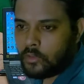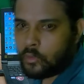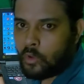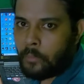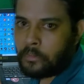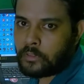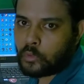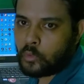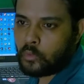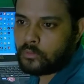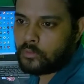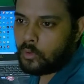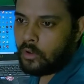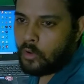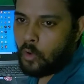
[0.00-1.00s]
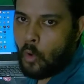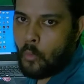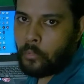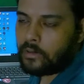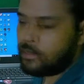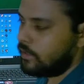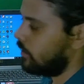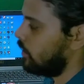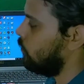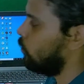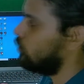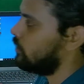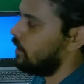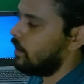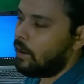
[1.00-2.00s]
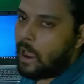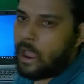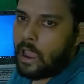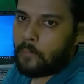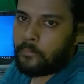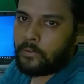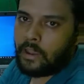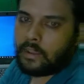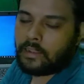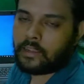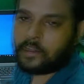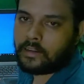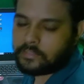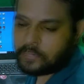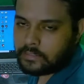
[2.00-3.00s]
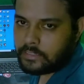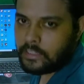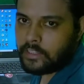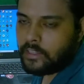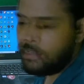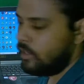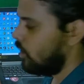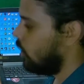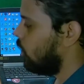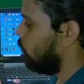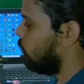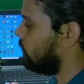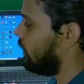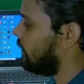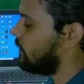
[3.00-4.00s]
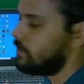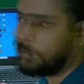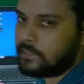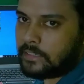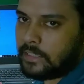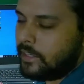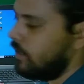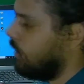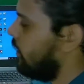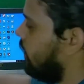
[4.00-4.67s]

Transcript: तो आप स्क्रूज ओपन करके उससे आप अलग कर सकते हैं हटा सकते हैं